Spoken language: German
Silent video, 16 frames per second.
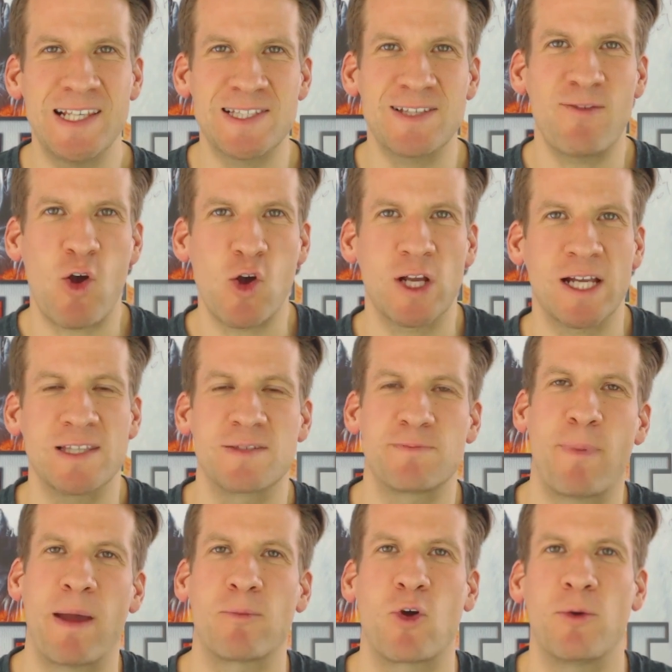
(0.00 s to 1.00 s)
Diese Woche kann es
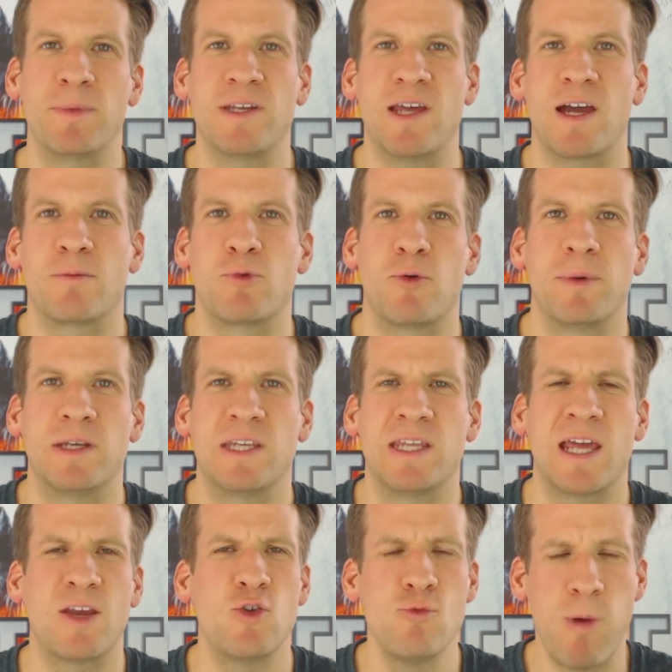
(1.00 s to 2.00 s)
beim Kommentare
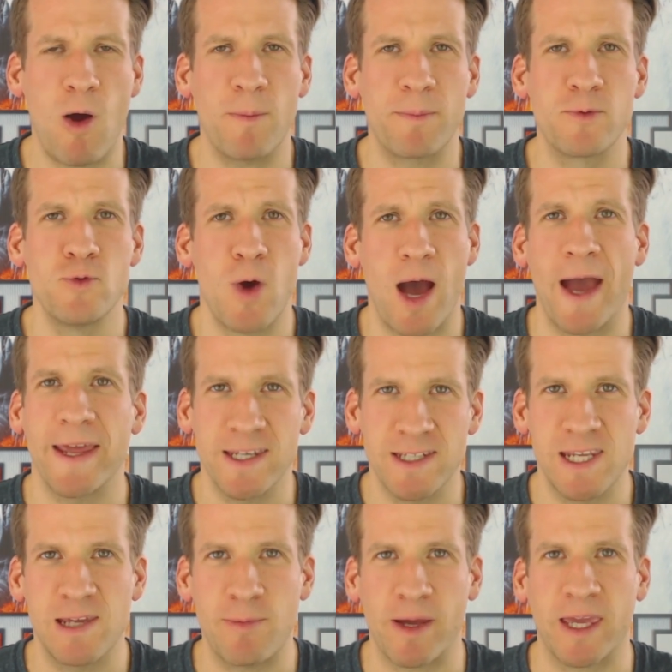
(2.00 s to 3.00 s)
Bromentieren überhaupt nur ein
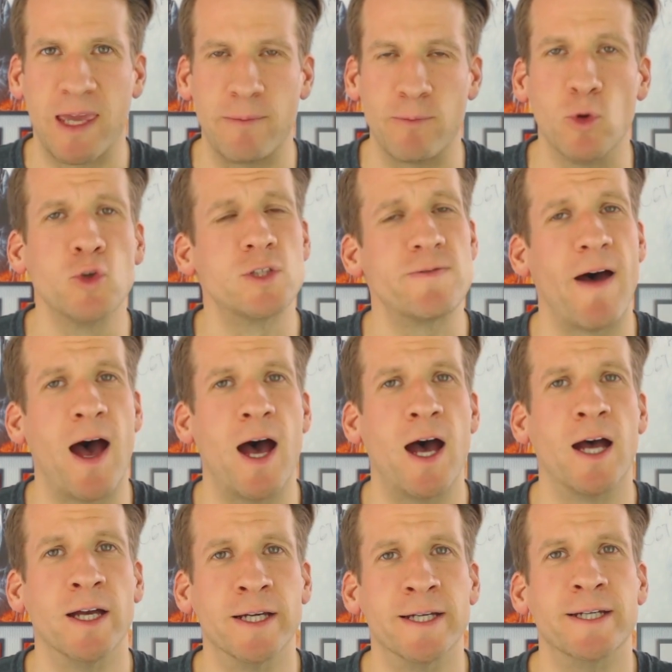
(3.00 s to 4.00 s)
Thema geben, und
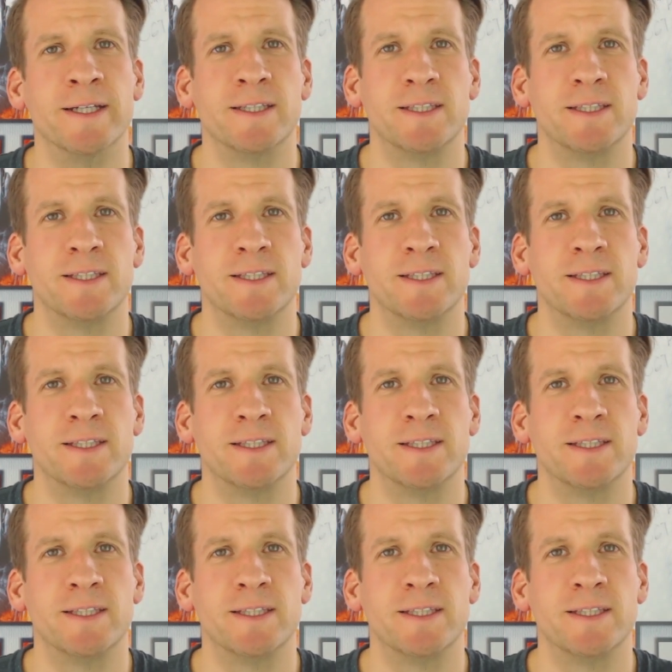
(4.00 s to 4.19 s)
zwar